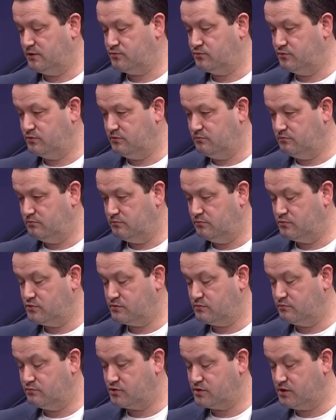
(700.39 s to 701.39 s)
istiyorum
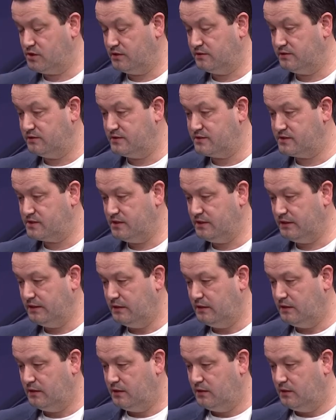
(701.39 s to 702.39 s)
müsaadenizle.
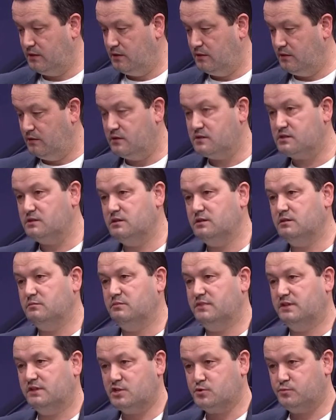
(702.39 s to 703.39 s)

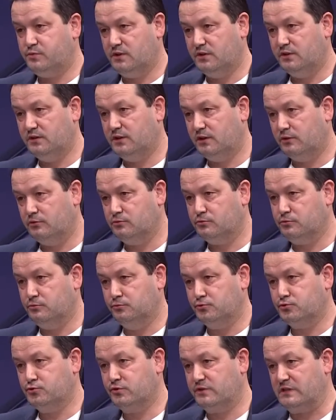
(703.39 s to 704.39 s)
Şimdi baraj puanlarını
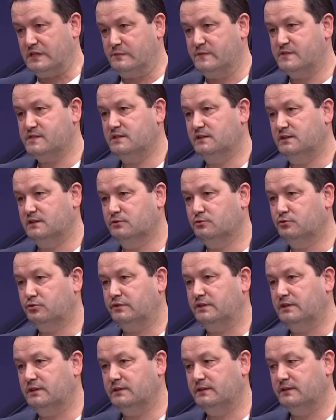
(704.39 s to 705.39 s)
konuştuk ya Hı -hı. mesela
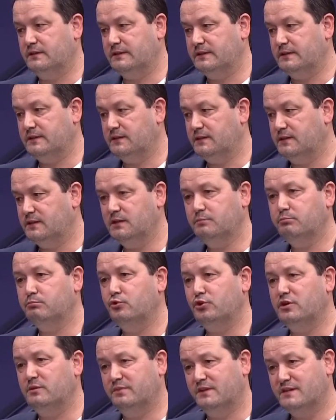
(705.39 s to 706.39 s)
orada e, hep
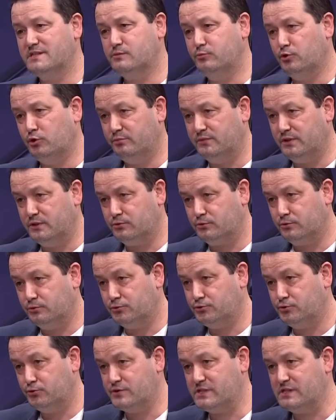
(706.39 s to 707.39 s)
böyle bazı bölümleri
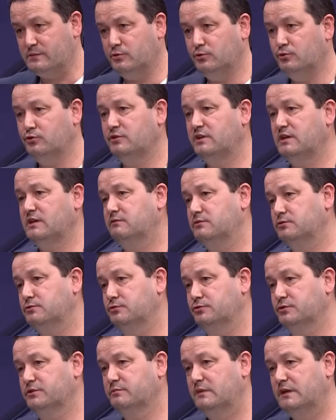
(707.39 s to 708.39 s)
konuşuyoruz ama evet. örnek
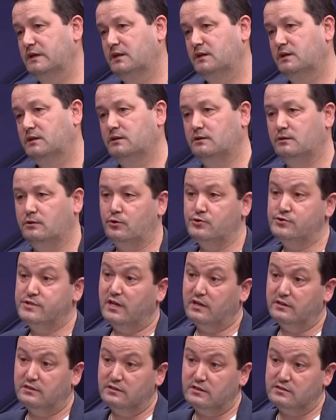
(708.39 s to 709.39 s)
veriyorum özel
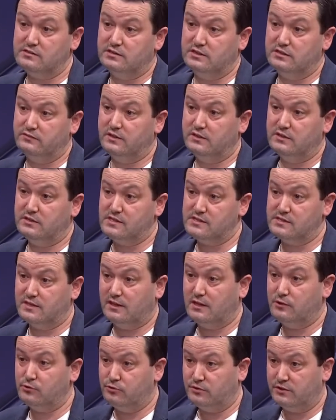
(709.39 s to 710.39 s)
yetenek sınavıyla
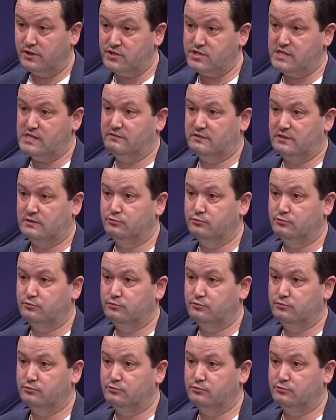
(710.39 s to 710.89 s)
hazırlanan öğrenciler var.